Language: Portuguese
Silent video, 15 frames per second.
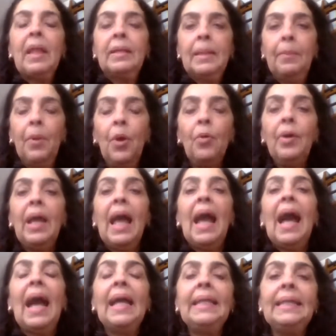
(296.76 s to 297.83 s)
tá bom?
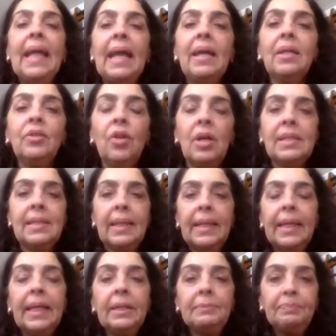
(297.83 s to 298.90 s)
A ideia nossa
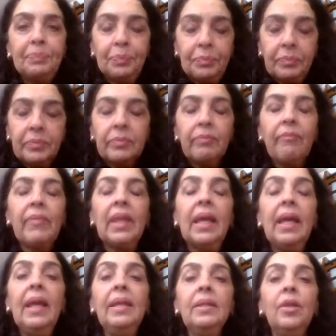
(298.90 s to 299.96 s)
aqui
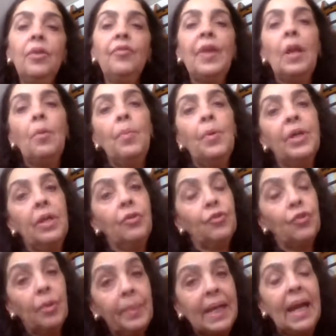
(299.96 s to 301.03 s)
é então falar um pouquinho
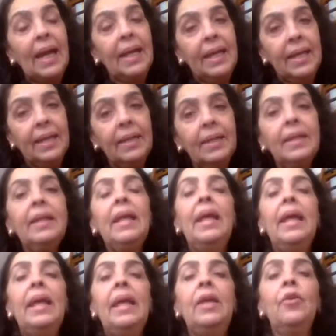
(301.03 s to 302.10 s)
sobre carreira.
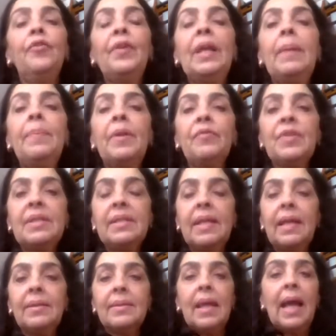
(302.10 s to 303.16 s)
E eu falei para
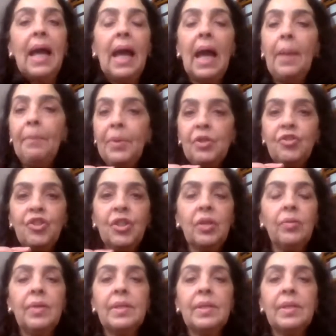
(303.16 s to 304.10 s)
vocês rapidinho, o